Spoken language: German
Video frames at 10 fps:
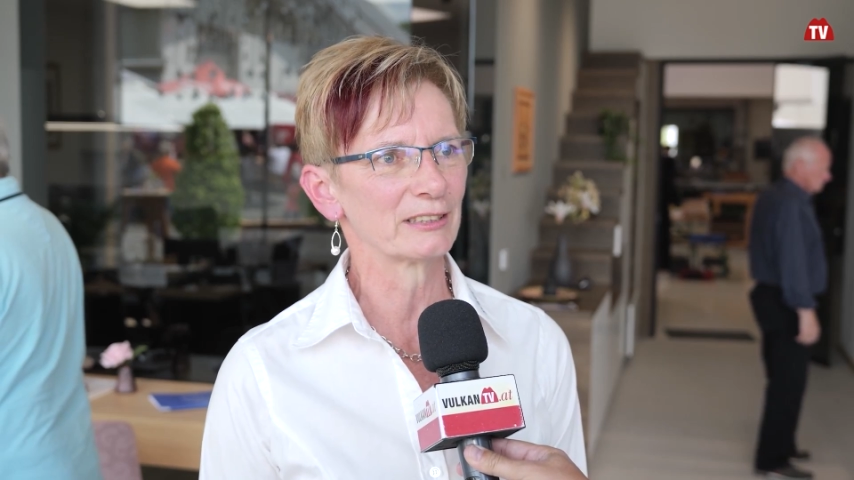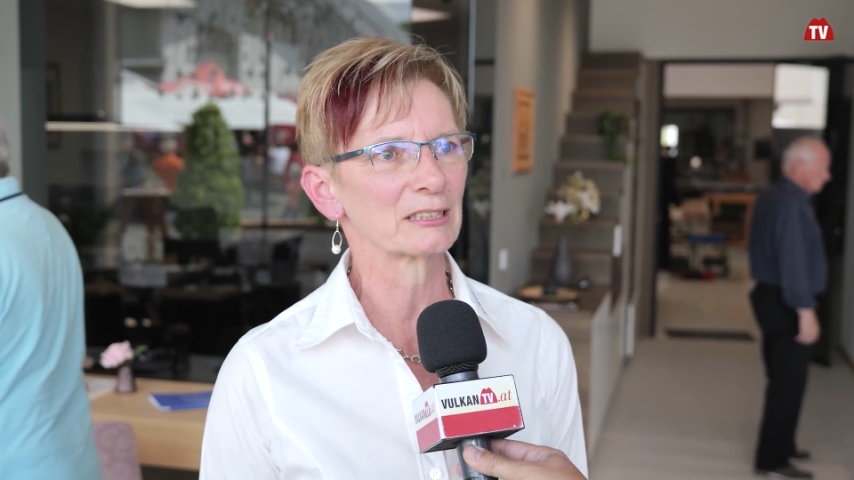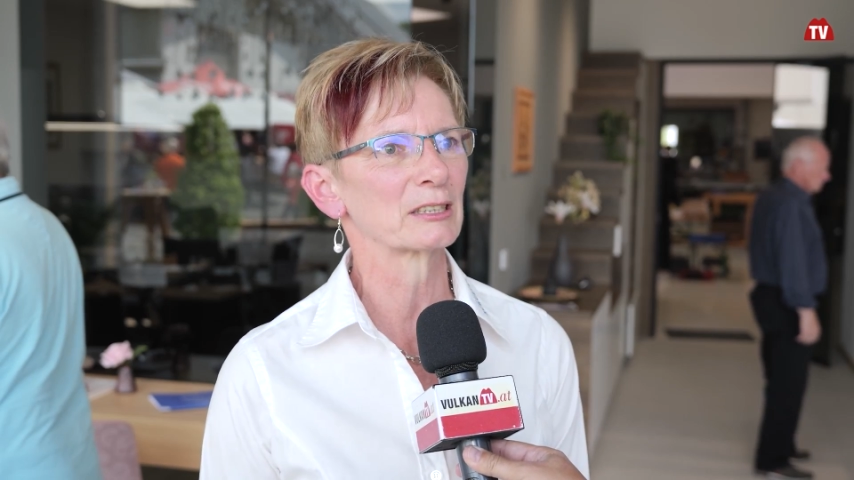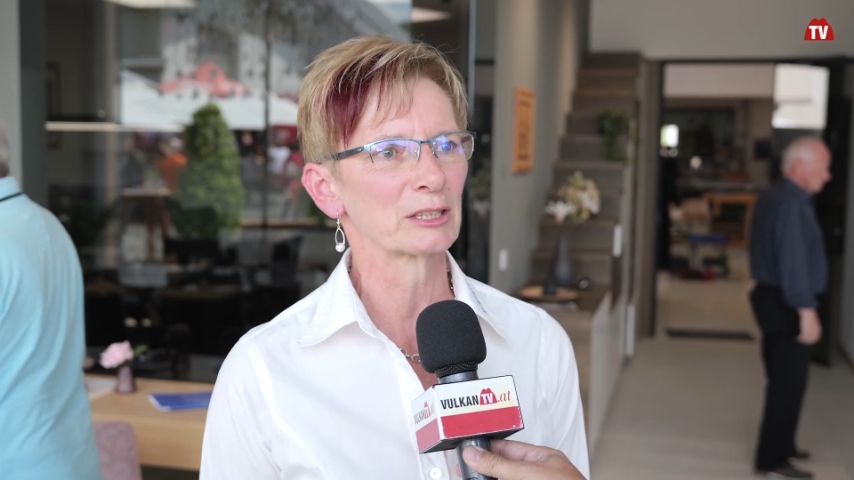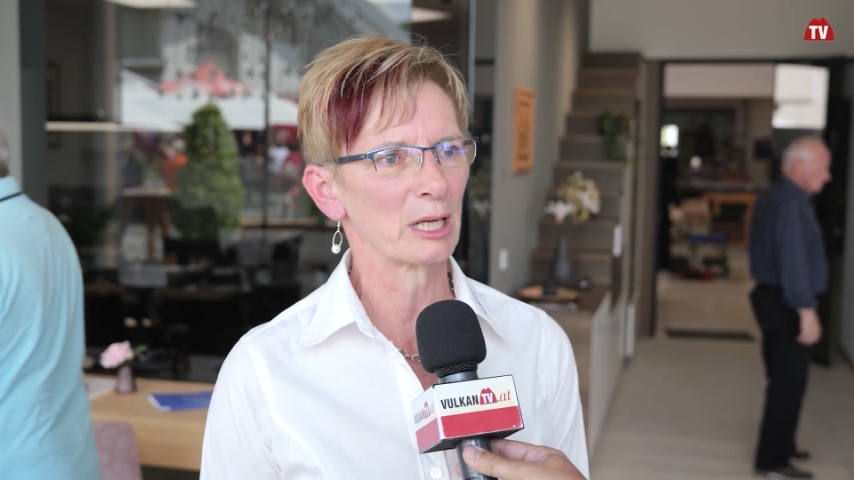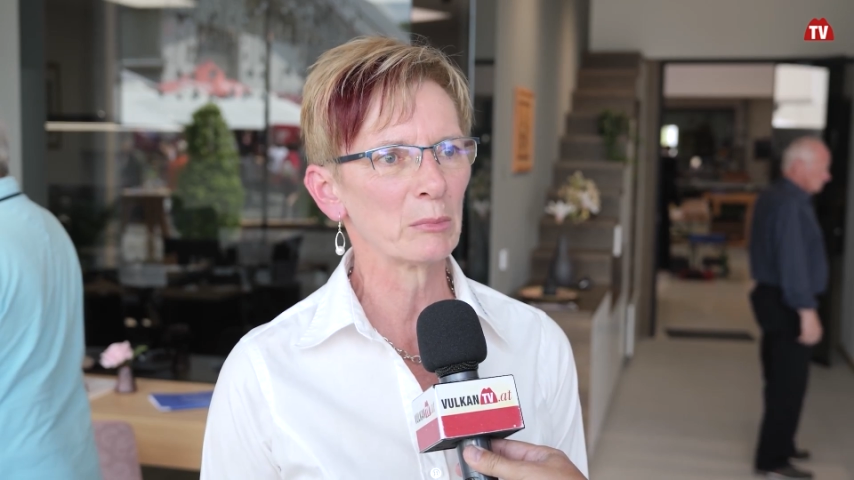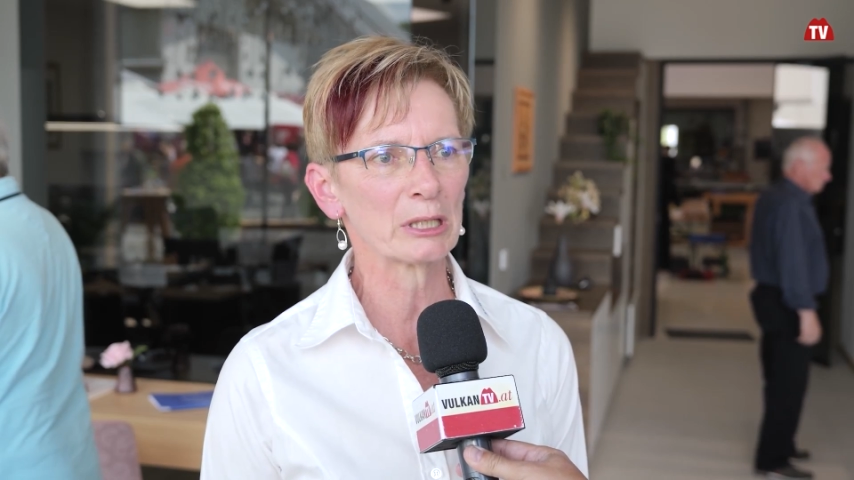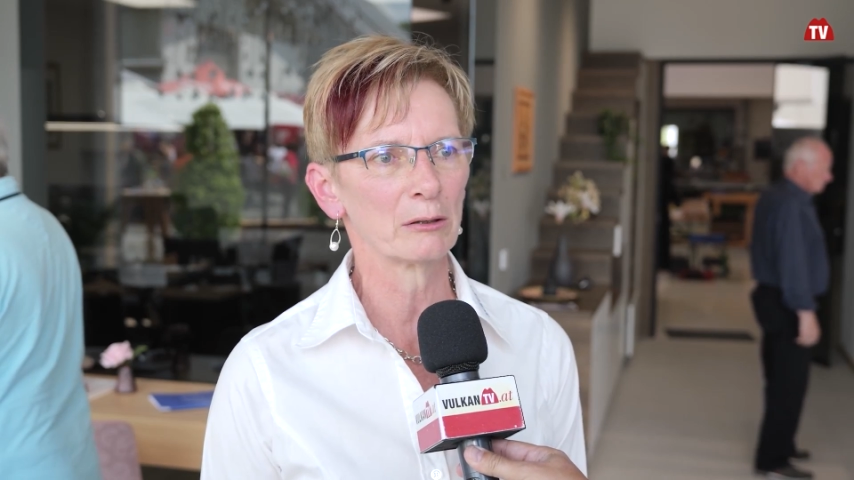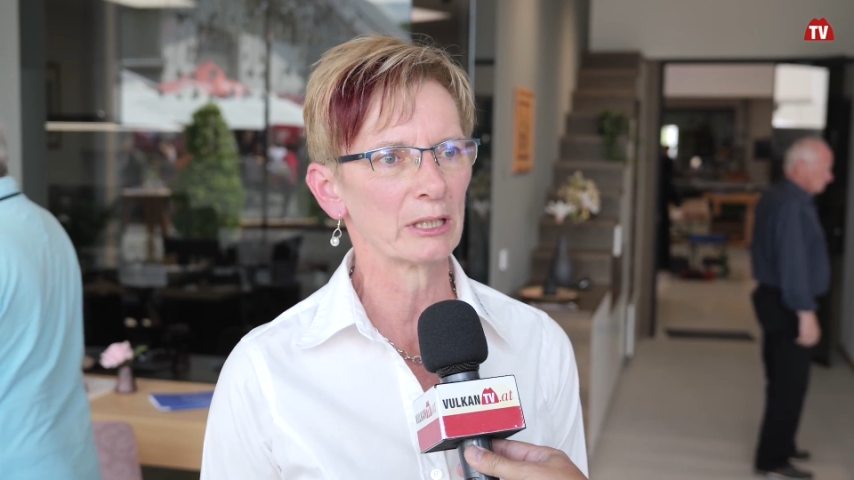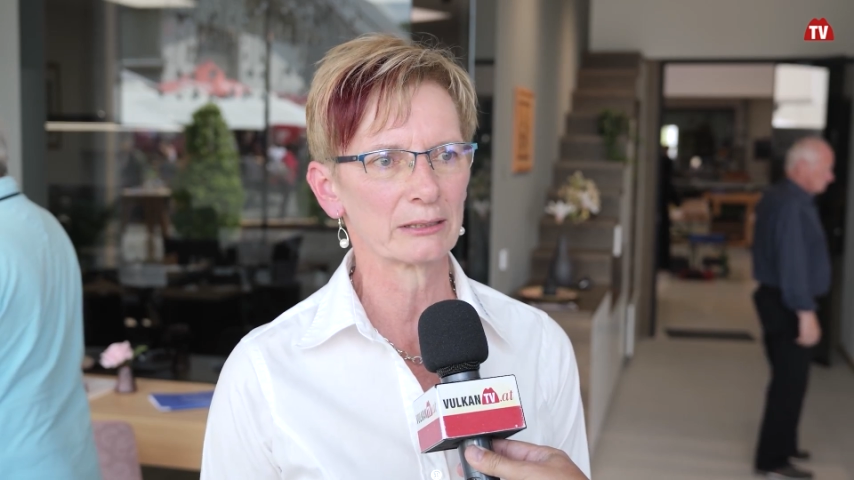der
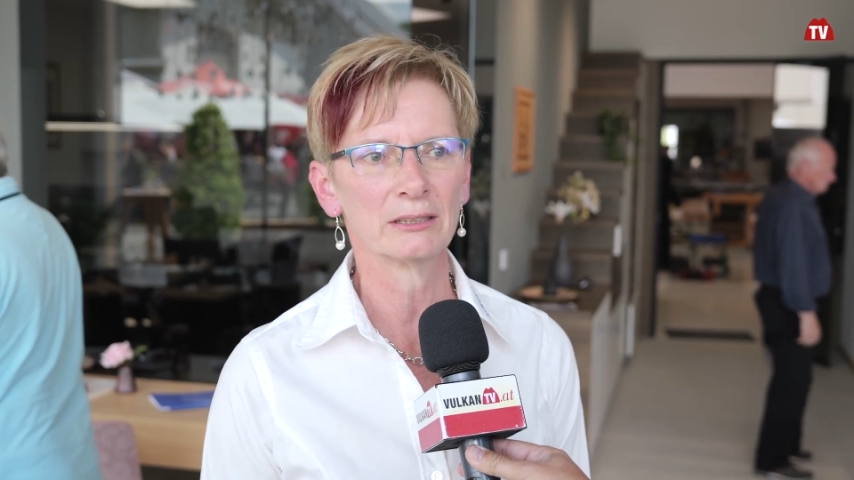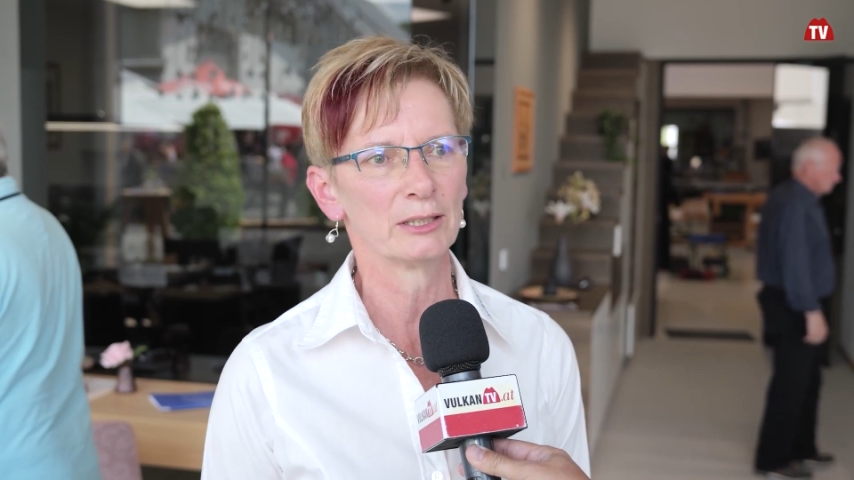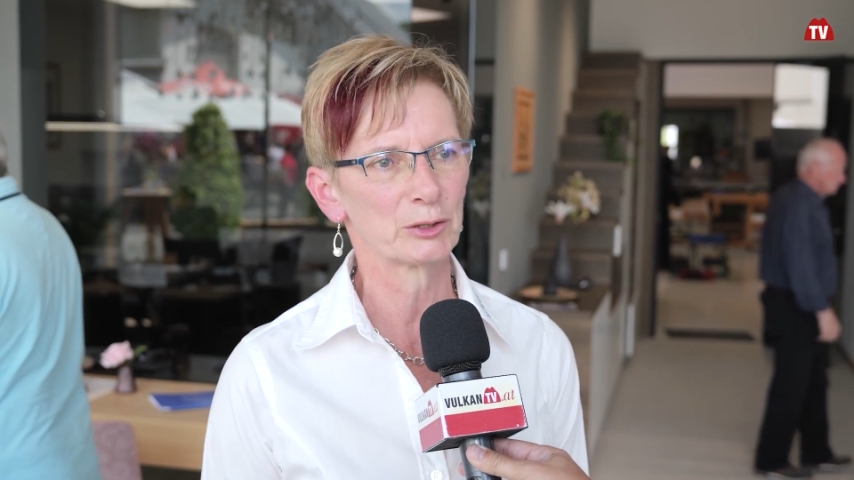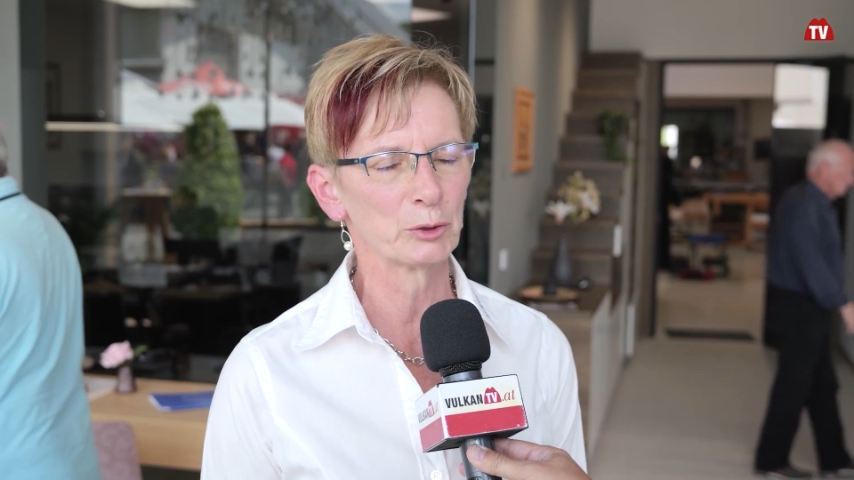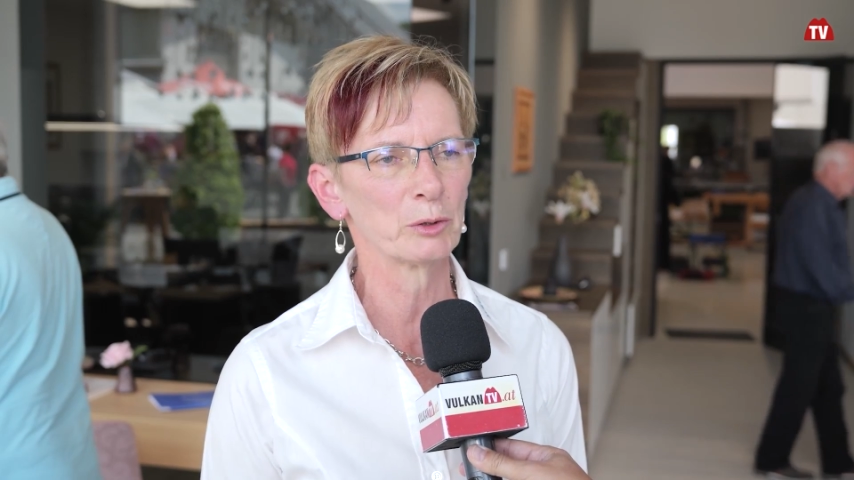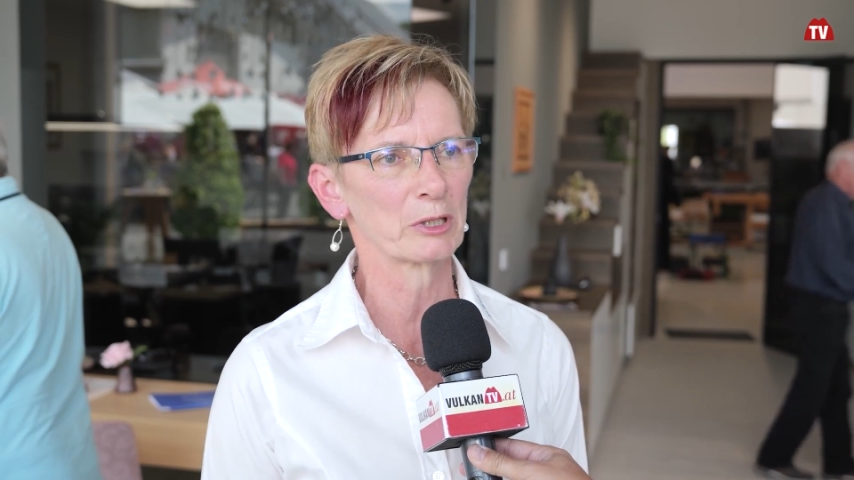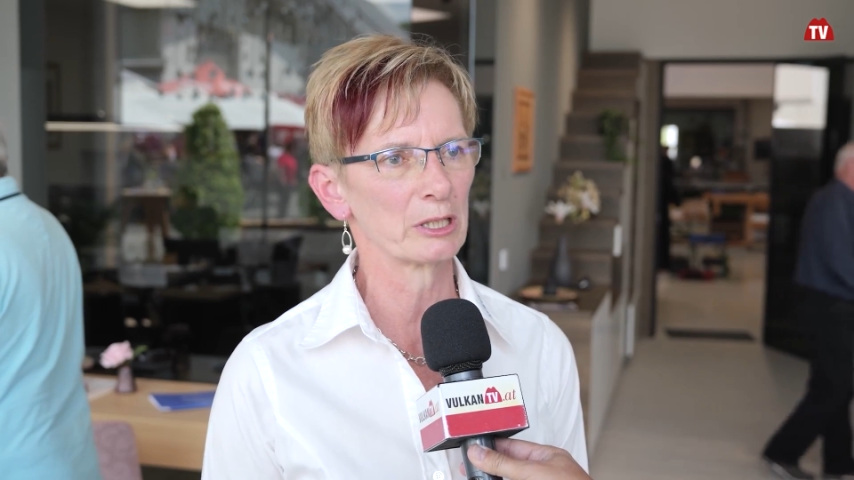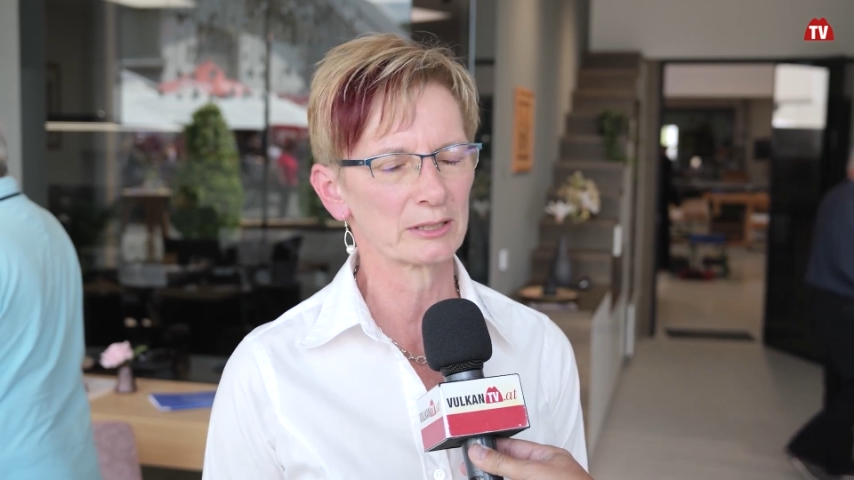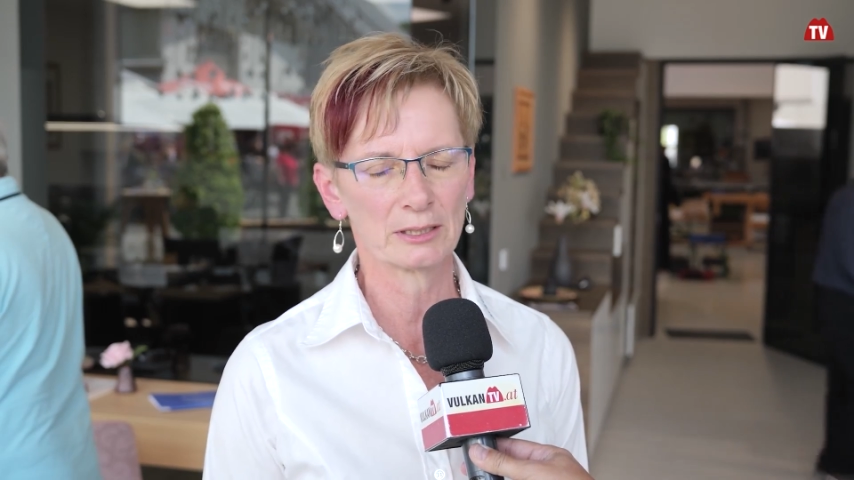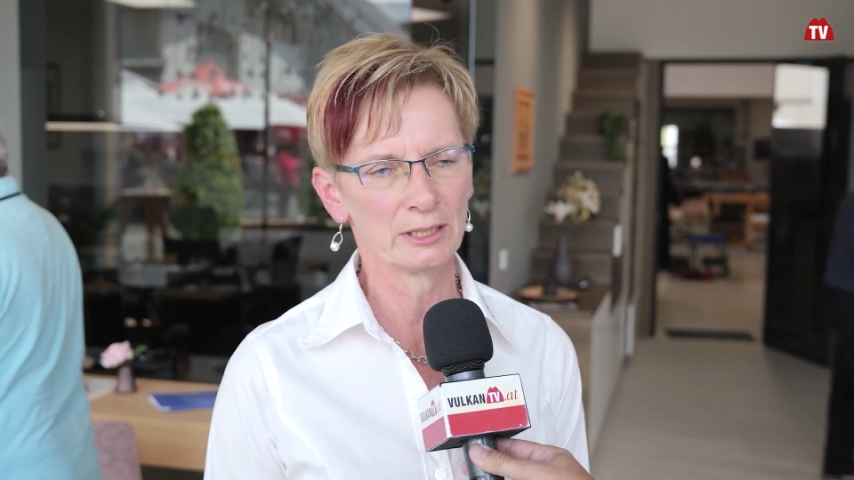Zusammenhalt ist überall.